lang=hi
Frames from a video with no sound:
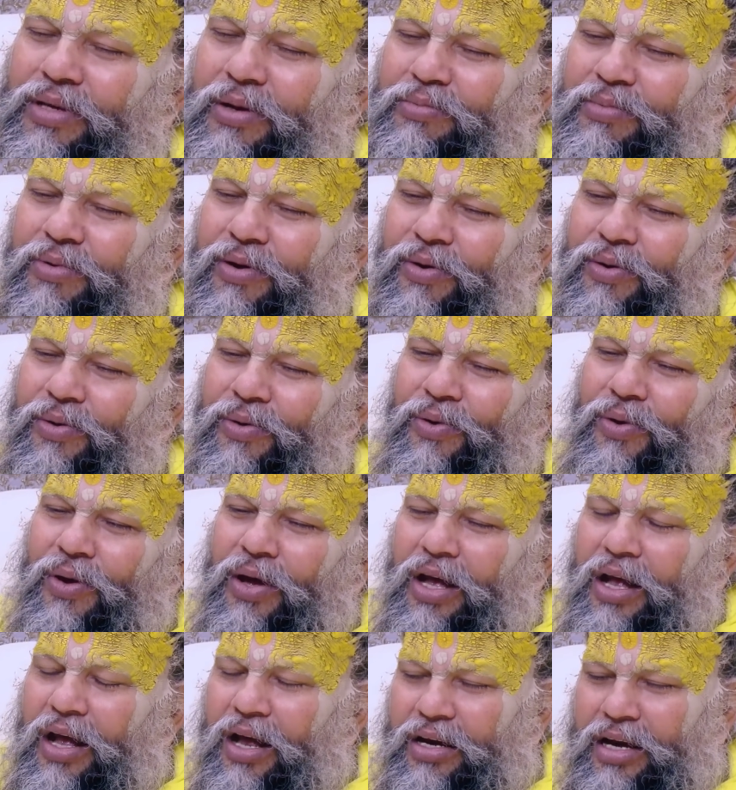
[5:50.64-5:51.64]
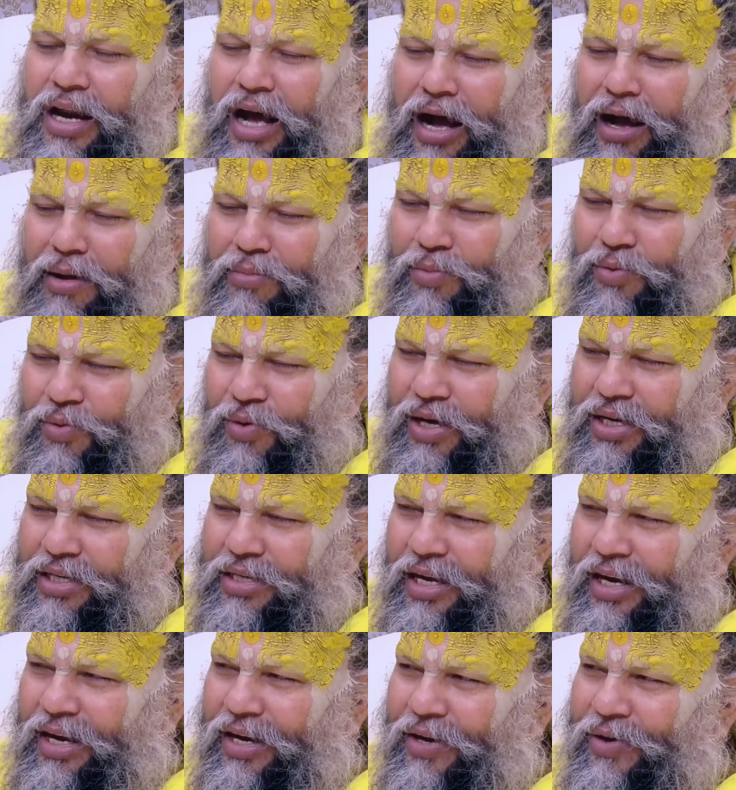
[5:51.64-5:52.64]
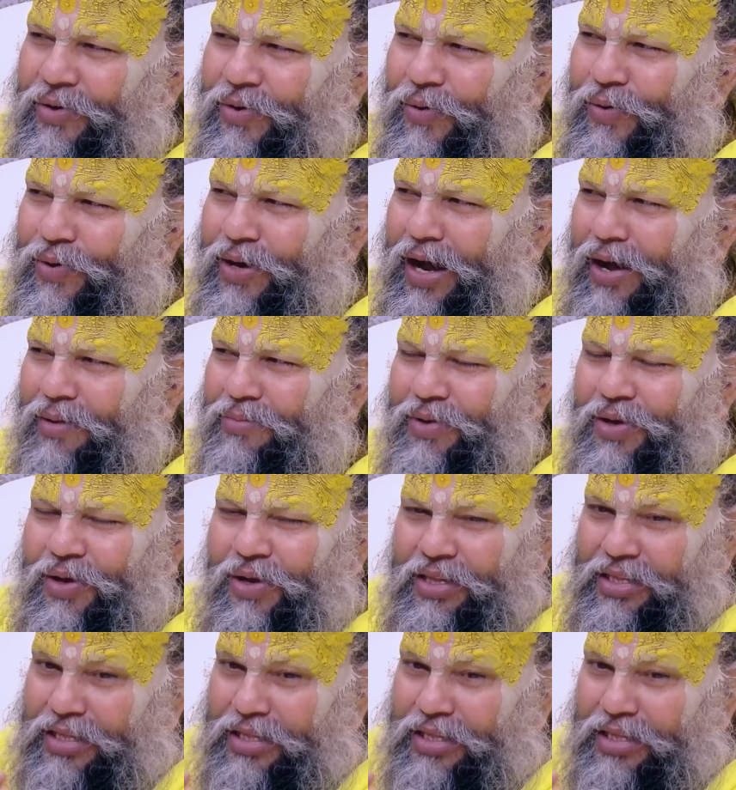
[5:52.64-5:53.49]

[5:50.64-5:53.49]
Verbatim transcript: जप करो नाम को ऐसे लिखो नाम